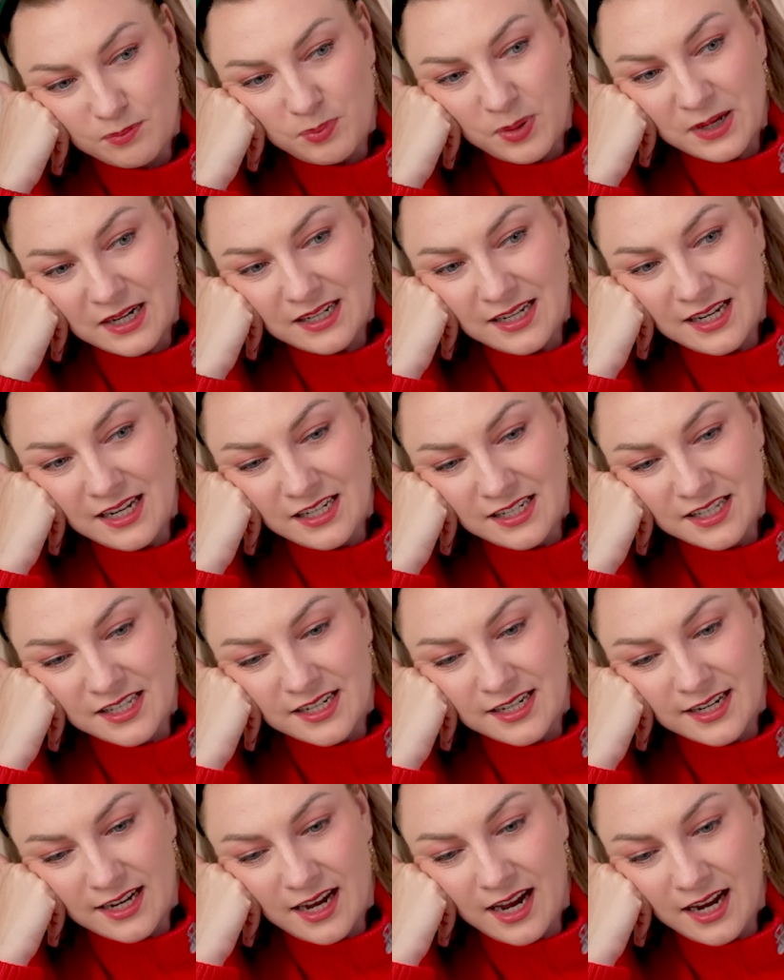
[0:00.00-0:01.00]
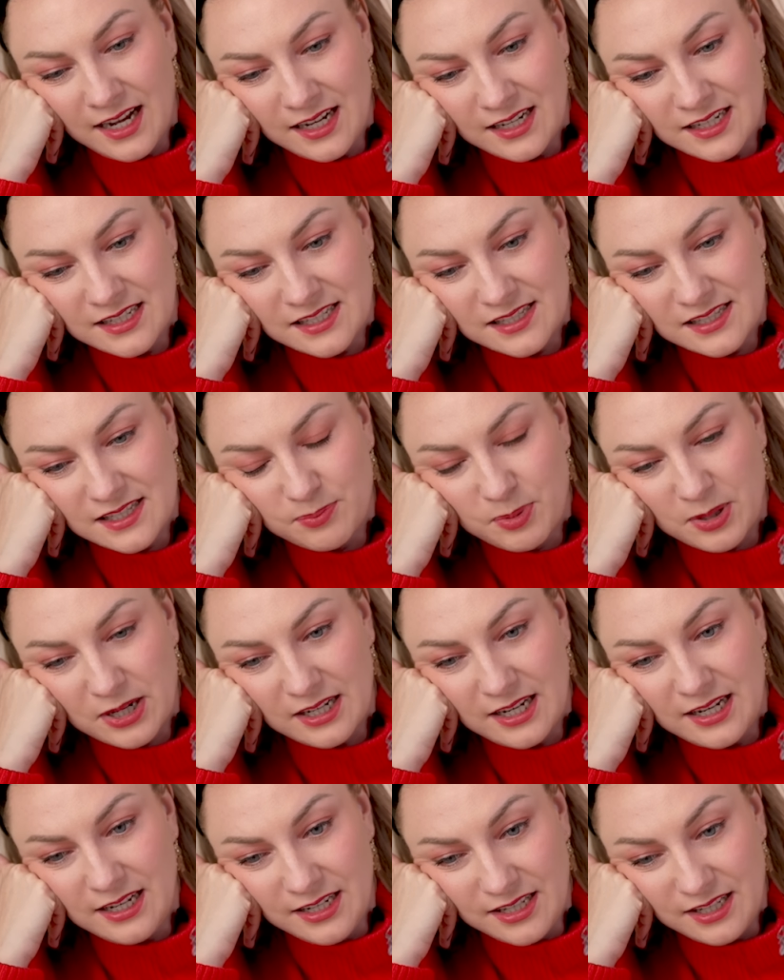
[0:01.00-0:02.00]
параллельные реальности,
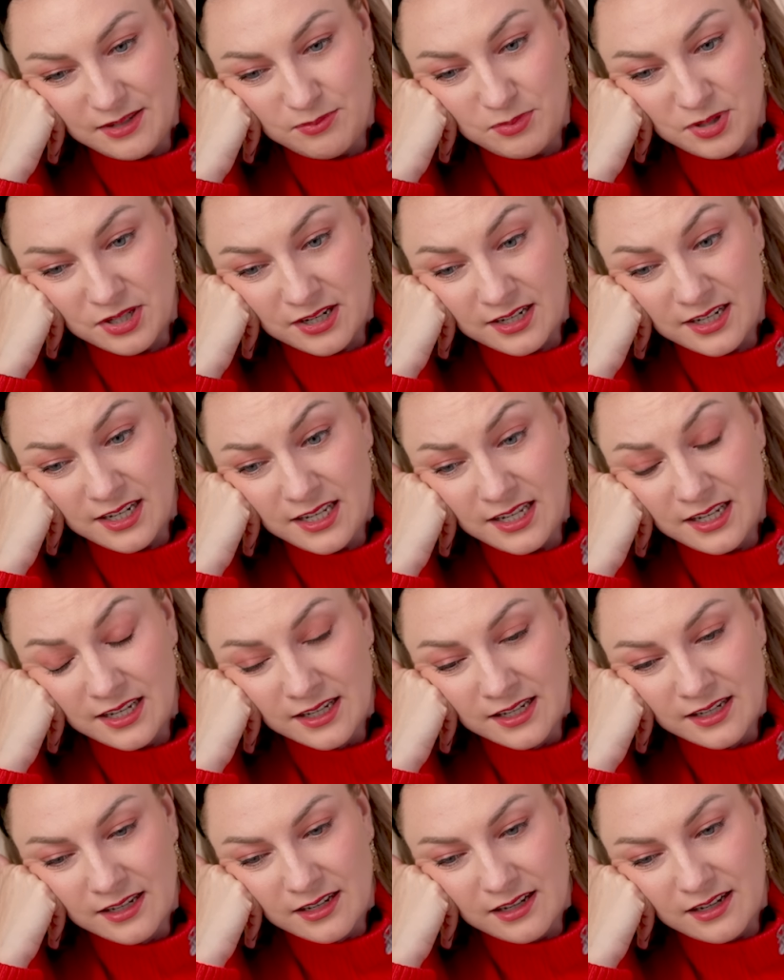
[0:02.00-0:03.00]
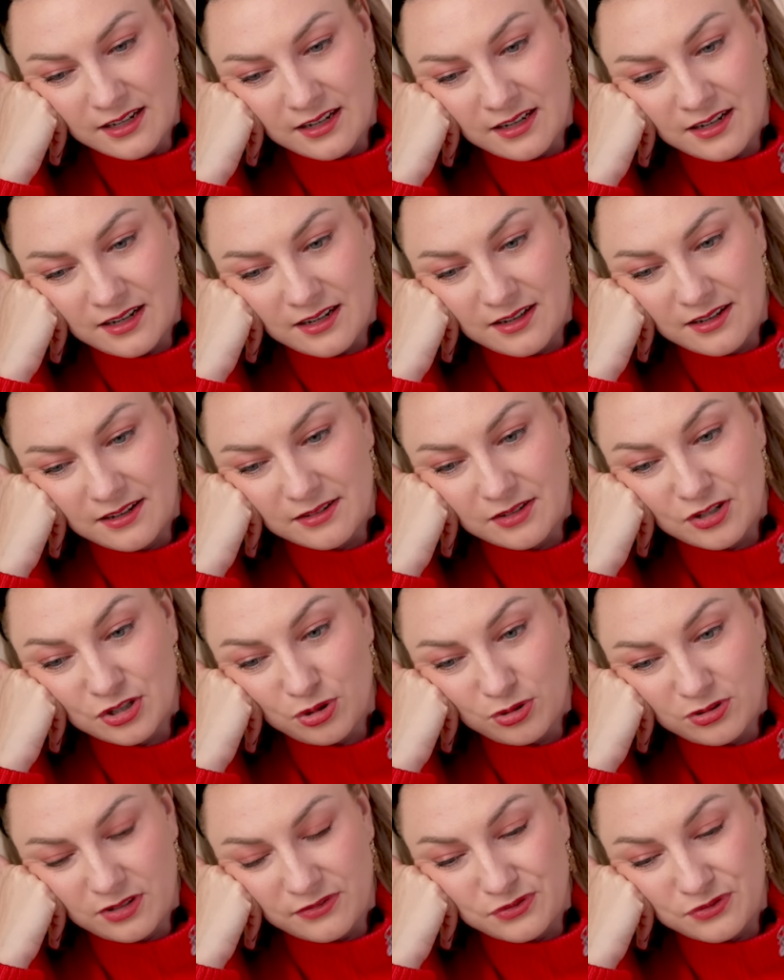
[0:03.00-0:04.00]
параллельные миры, а,
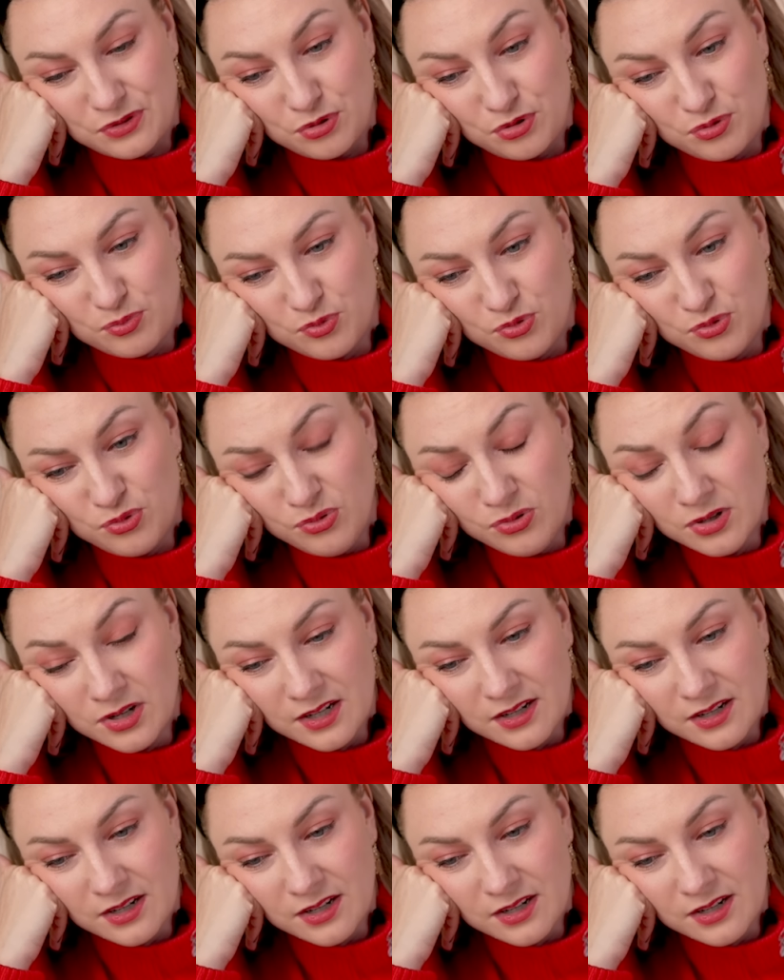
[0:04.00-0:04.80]
кто-то в тюрьму,